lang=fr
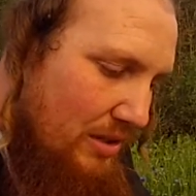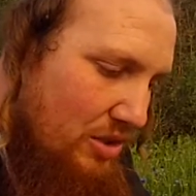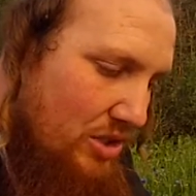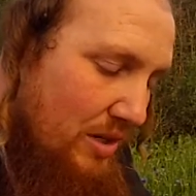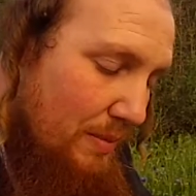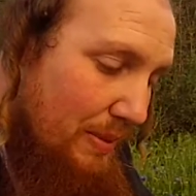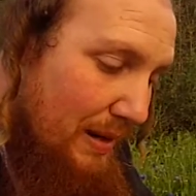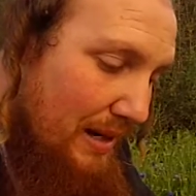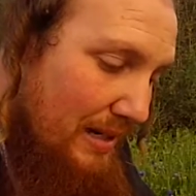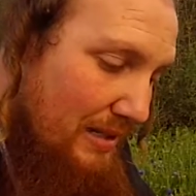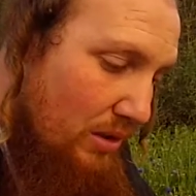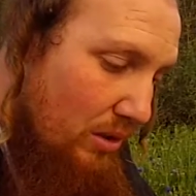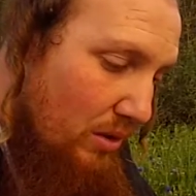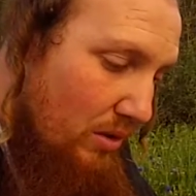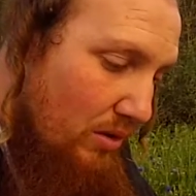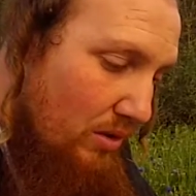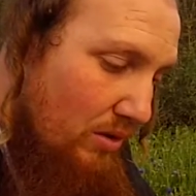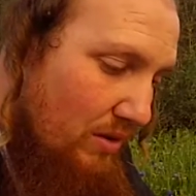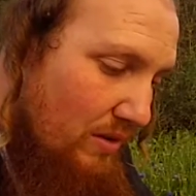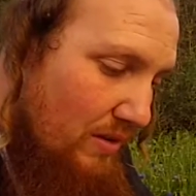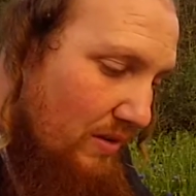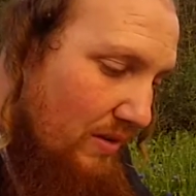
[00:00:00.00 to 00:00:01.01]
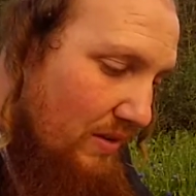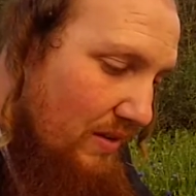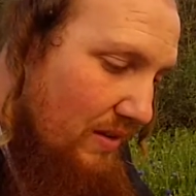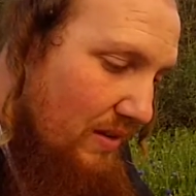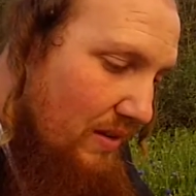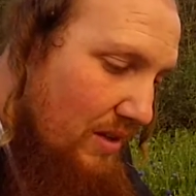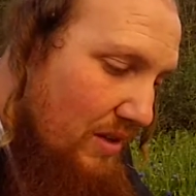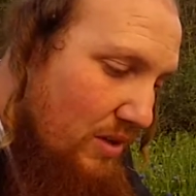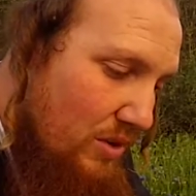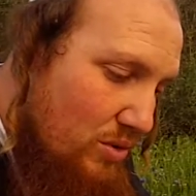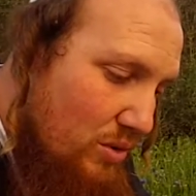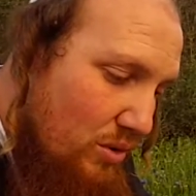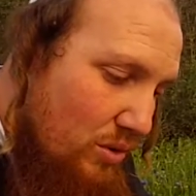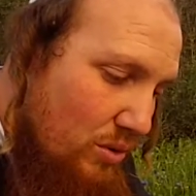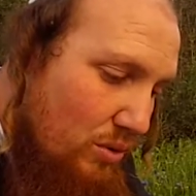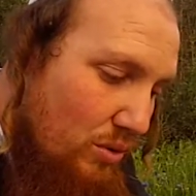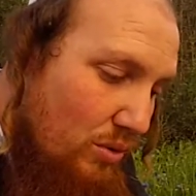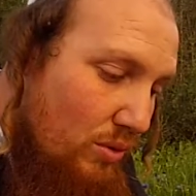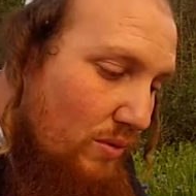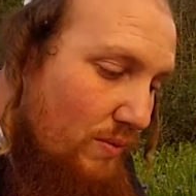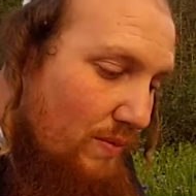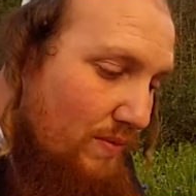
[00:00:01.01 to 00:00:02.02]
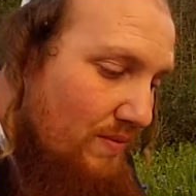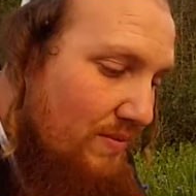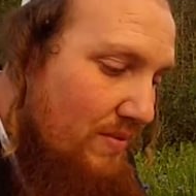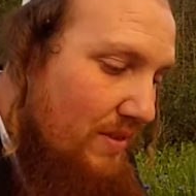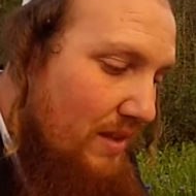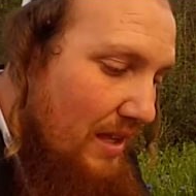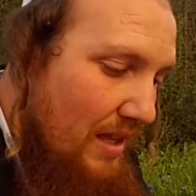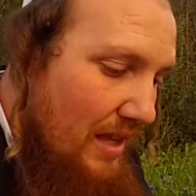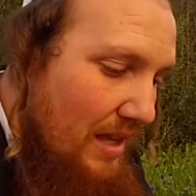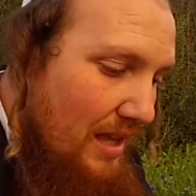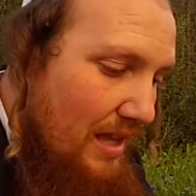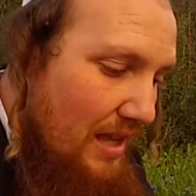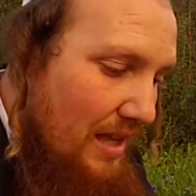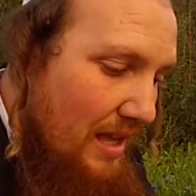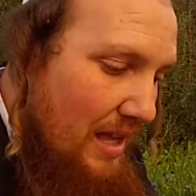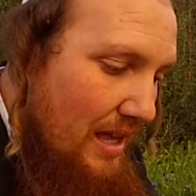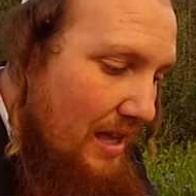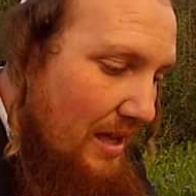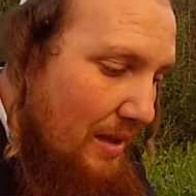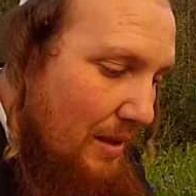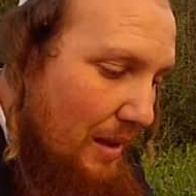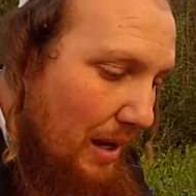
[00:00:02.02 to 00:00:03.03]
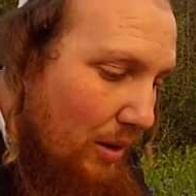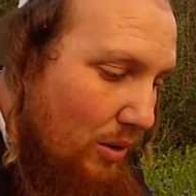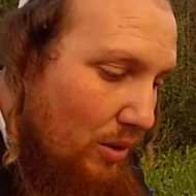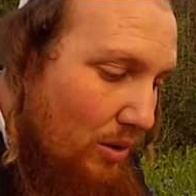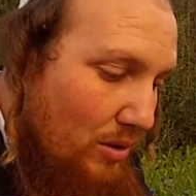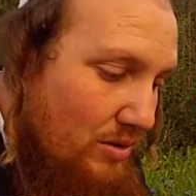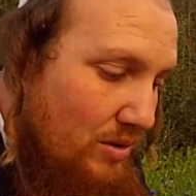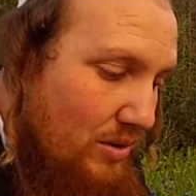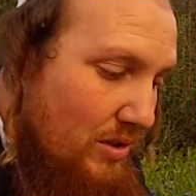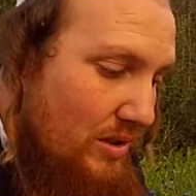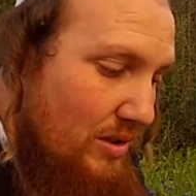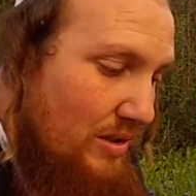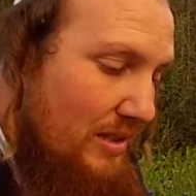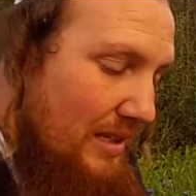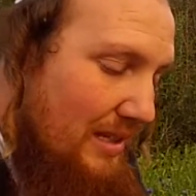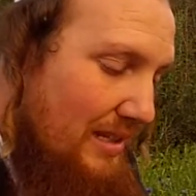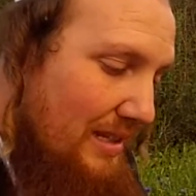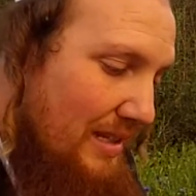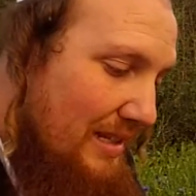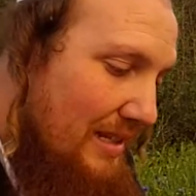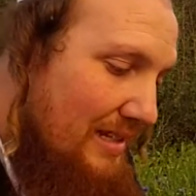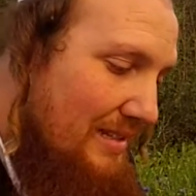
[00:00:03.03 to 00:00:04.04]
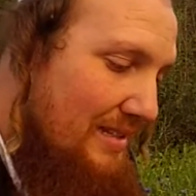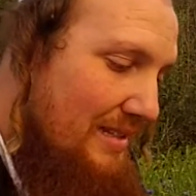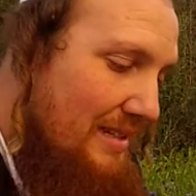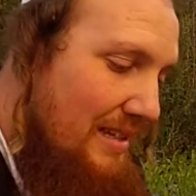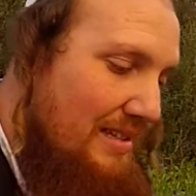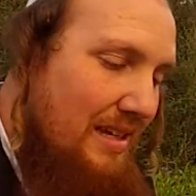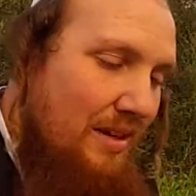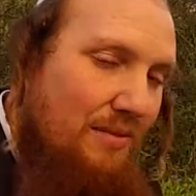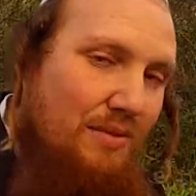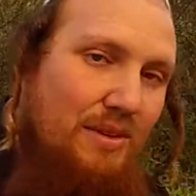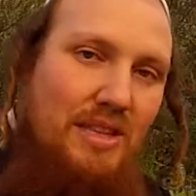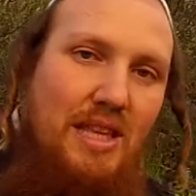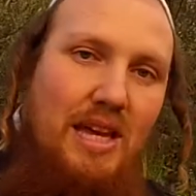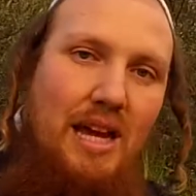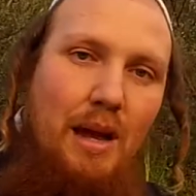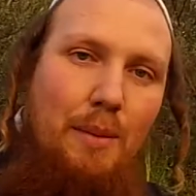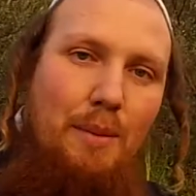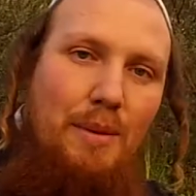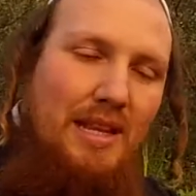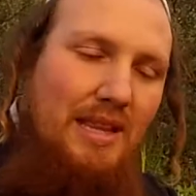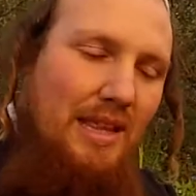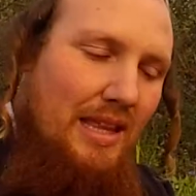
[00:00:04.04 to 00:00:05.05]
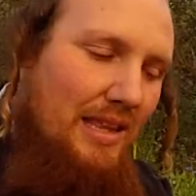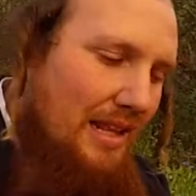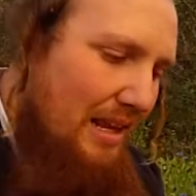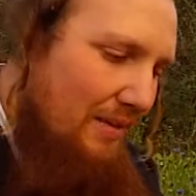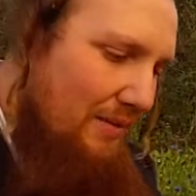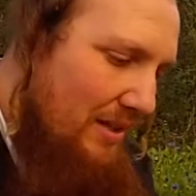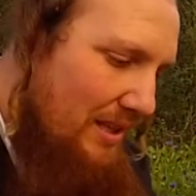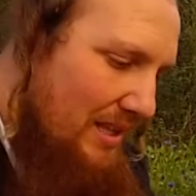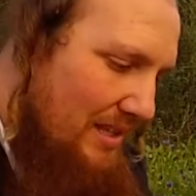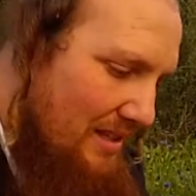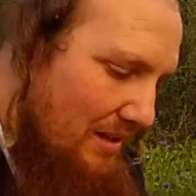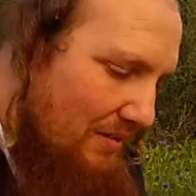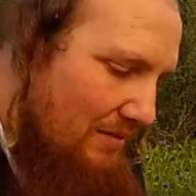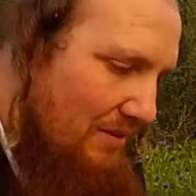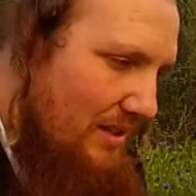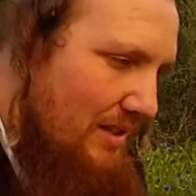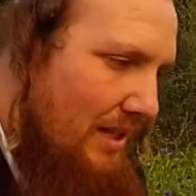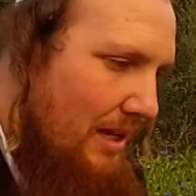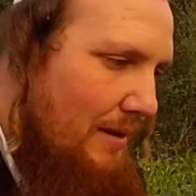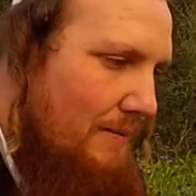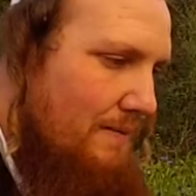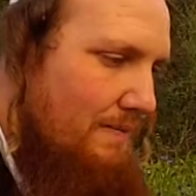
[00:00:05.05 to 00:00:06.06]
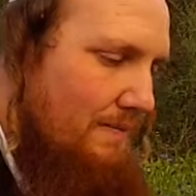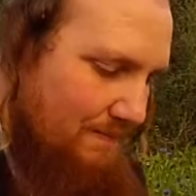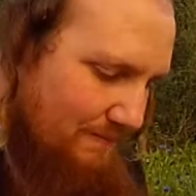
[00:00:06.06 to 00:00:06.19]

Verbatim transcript: n'ai pas le temps du tout. À cause de, des invités, Rabbi Nathan, il avait des invités.